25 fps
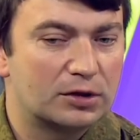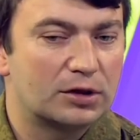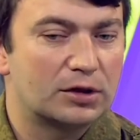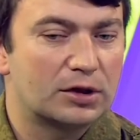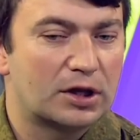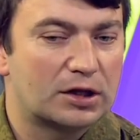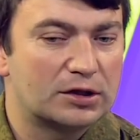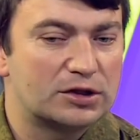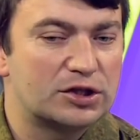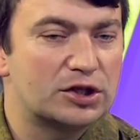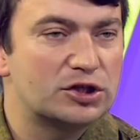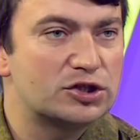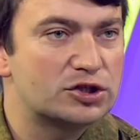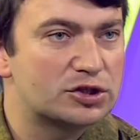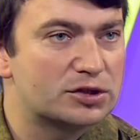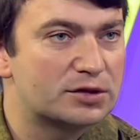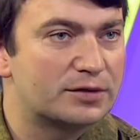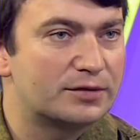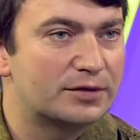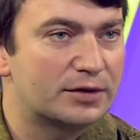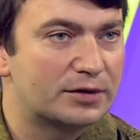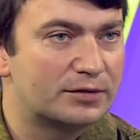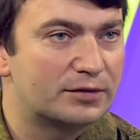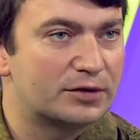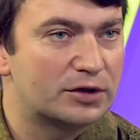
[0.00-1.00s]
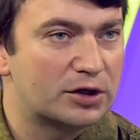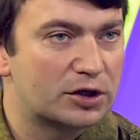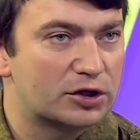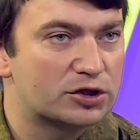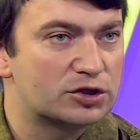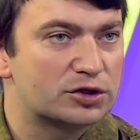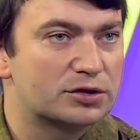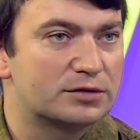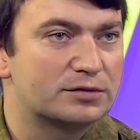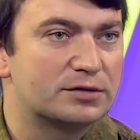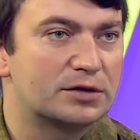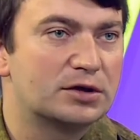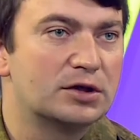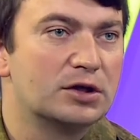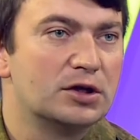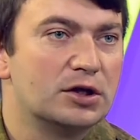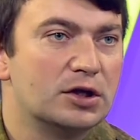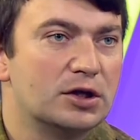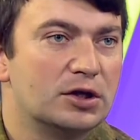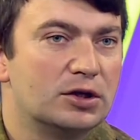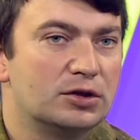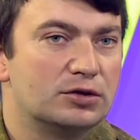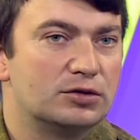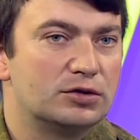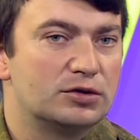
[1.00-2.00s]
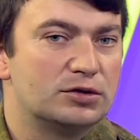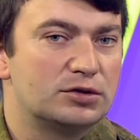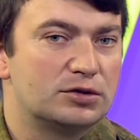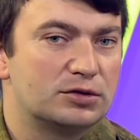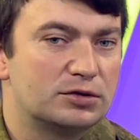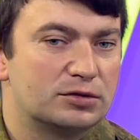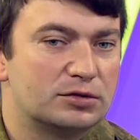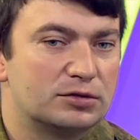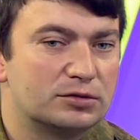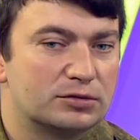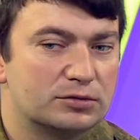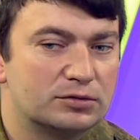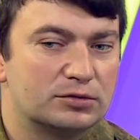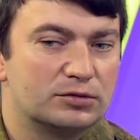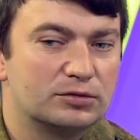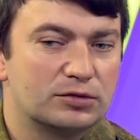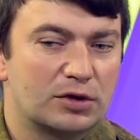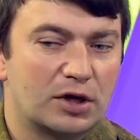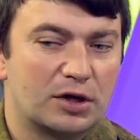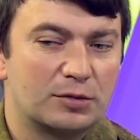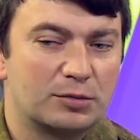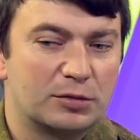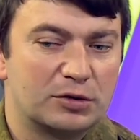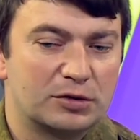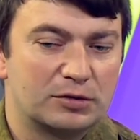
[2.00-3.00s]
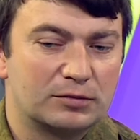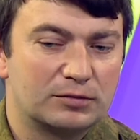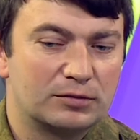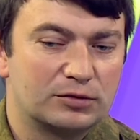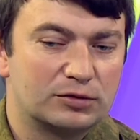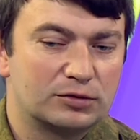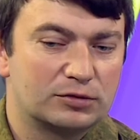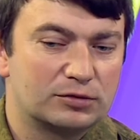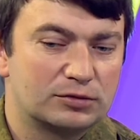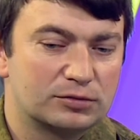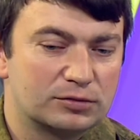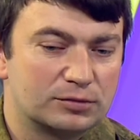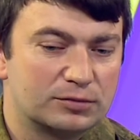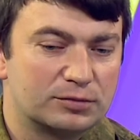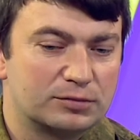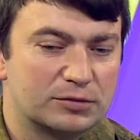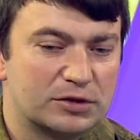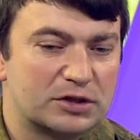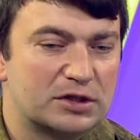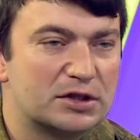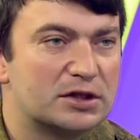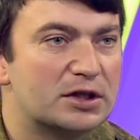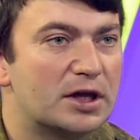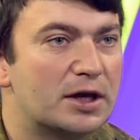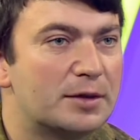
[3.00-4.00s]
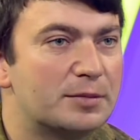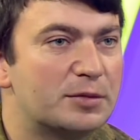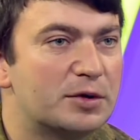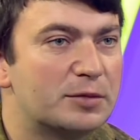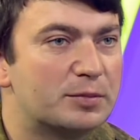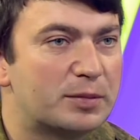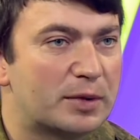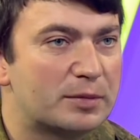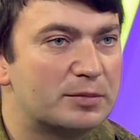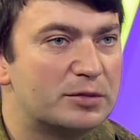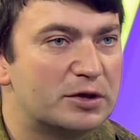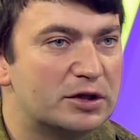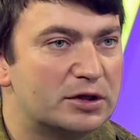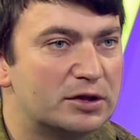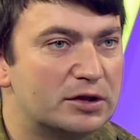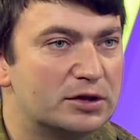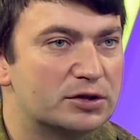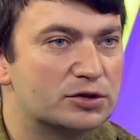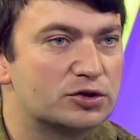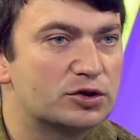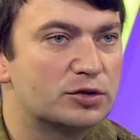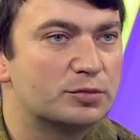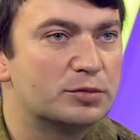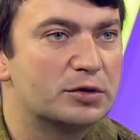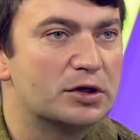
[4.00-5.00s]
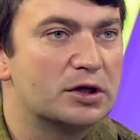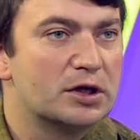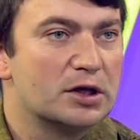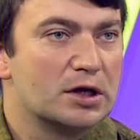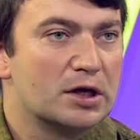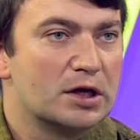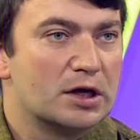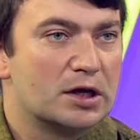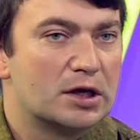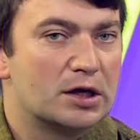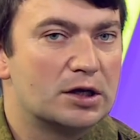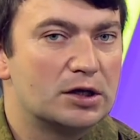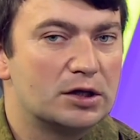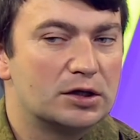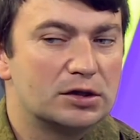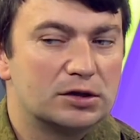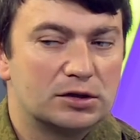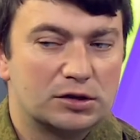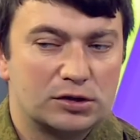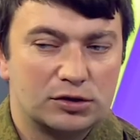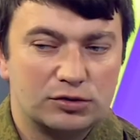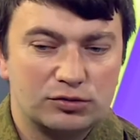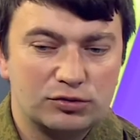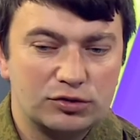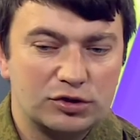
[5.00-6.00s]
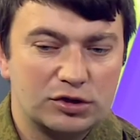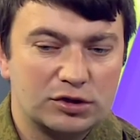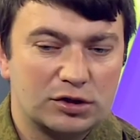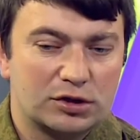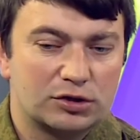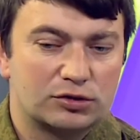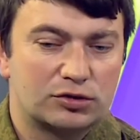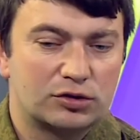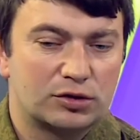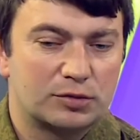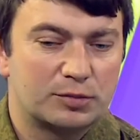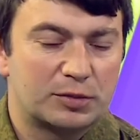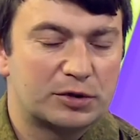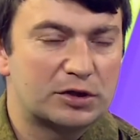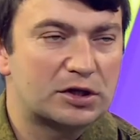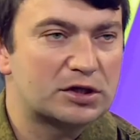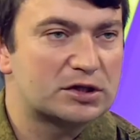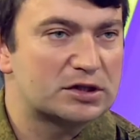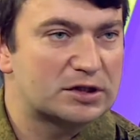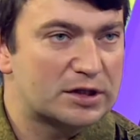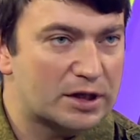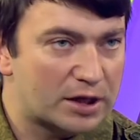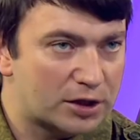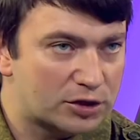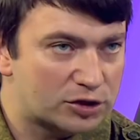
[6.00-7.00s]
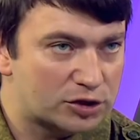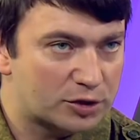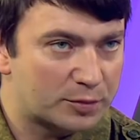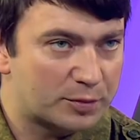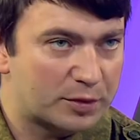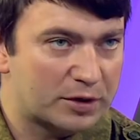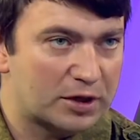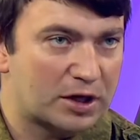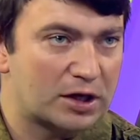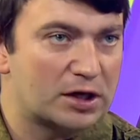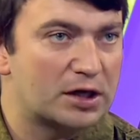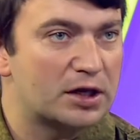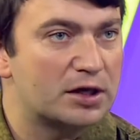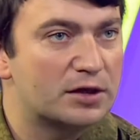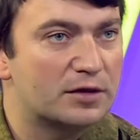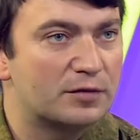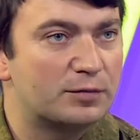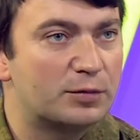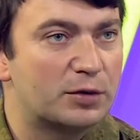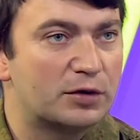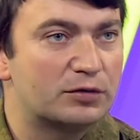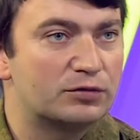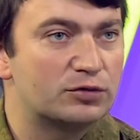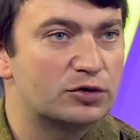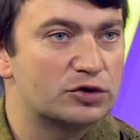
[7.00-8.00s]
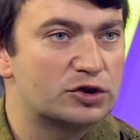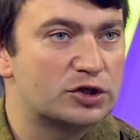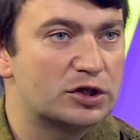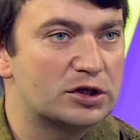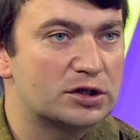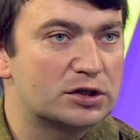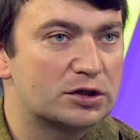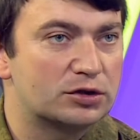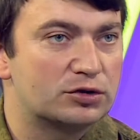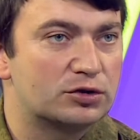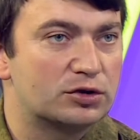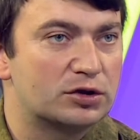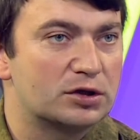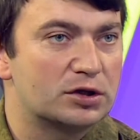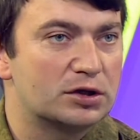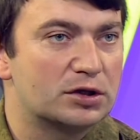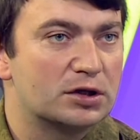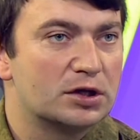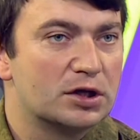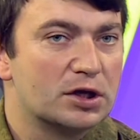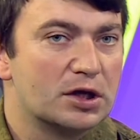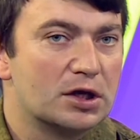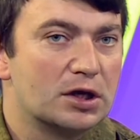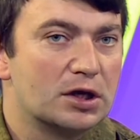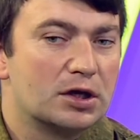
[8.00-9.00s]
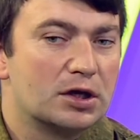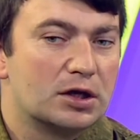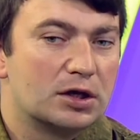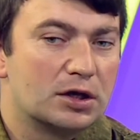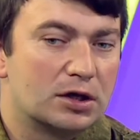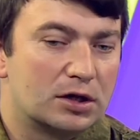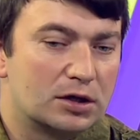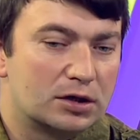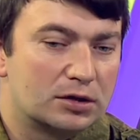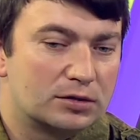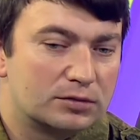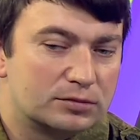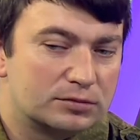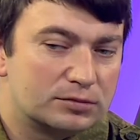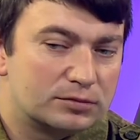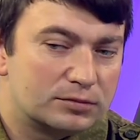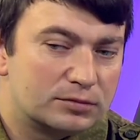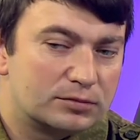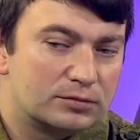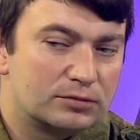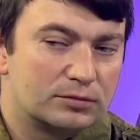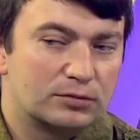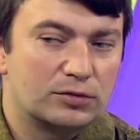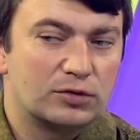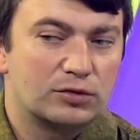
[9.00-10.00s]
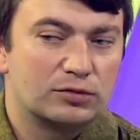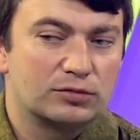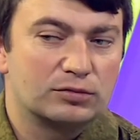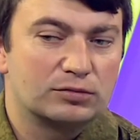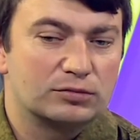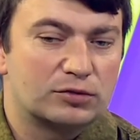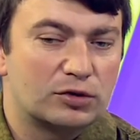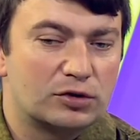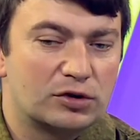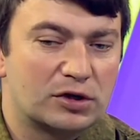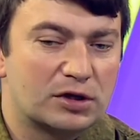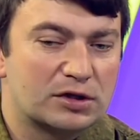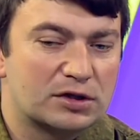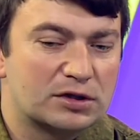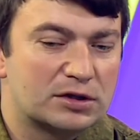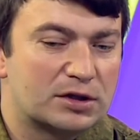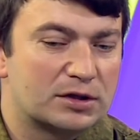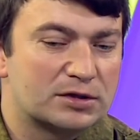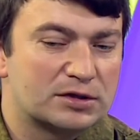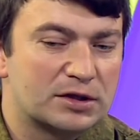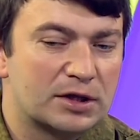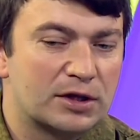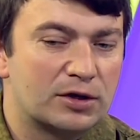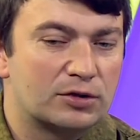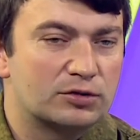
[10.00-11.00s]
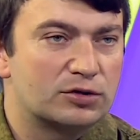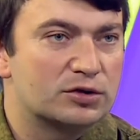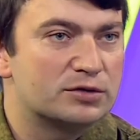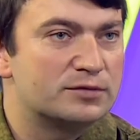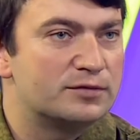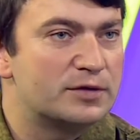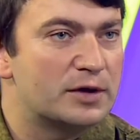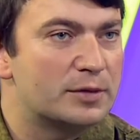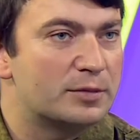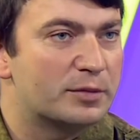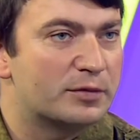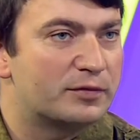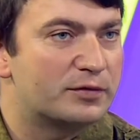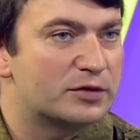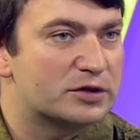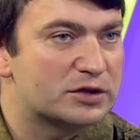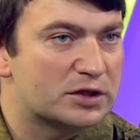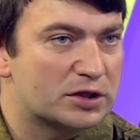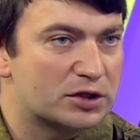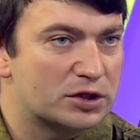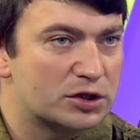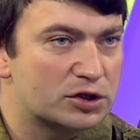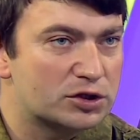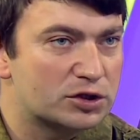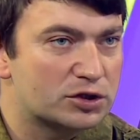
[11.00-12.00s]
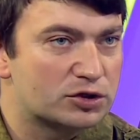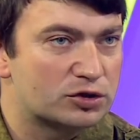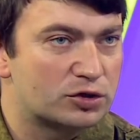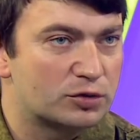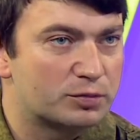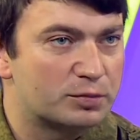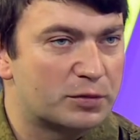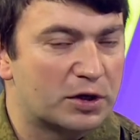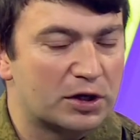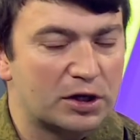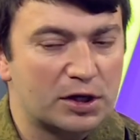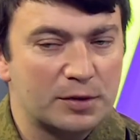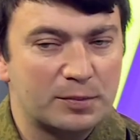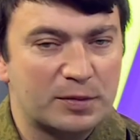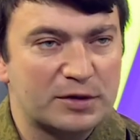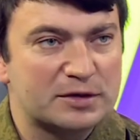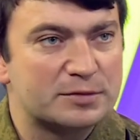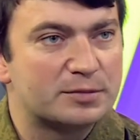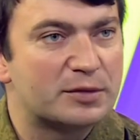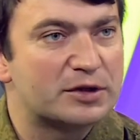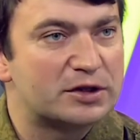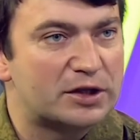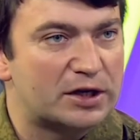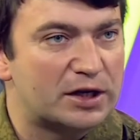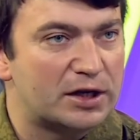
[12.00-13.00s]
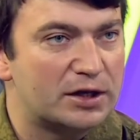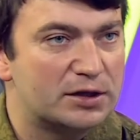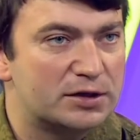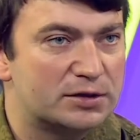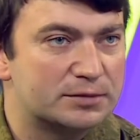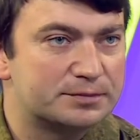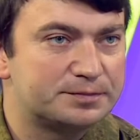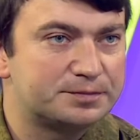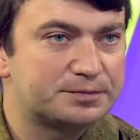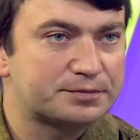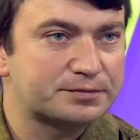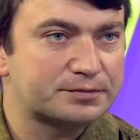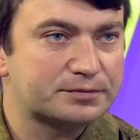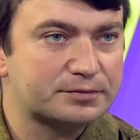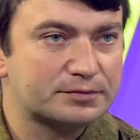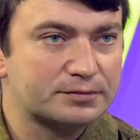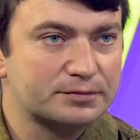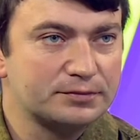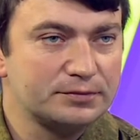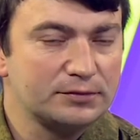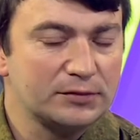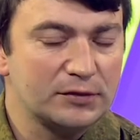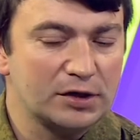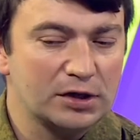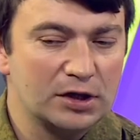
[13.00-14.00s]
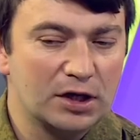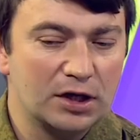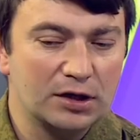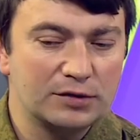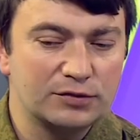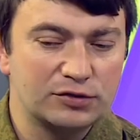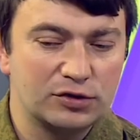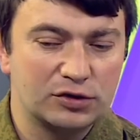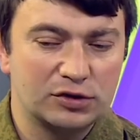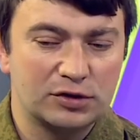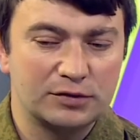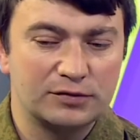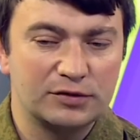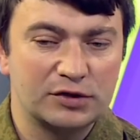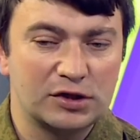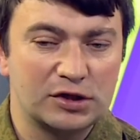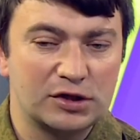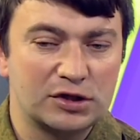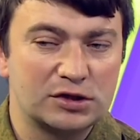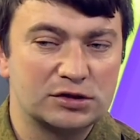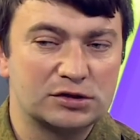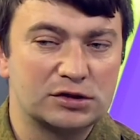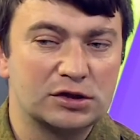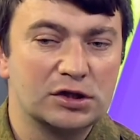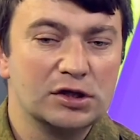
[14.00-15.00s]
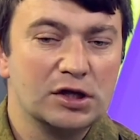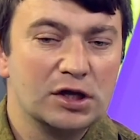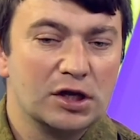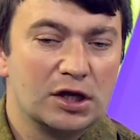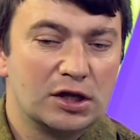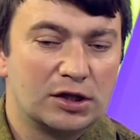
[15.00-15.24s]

отечественного нашего, то есть, э, ну, как бы вот следами победы, чтобы э, люди, которые подрастающее поколение, в первую очередь, которые э, ну, только это знают из фильмов, из книжек, чтобы могли посмотреть, как все это выглядело.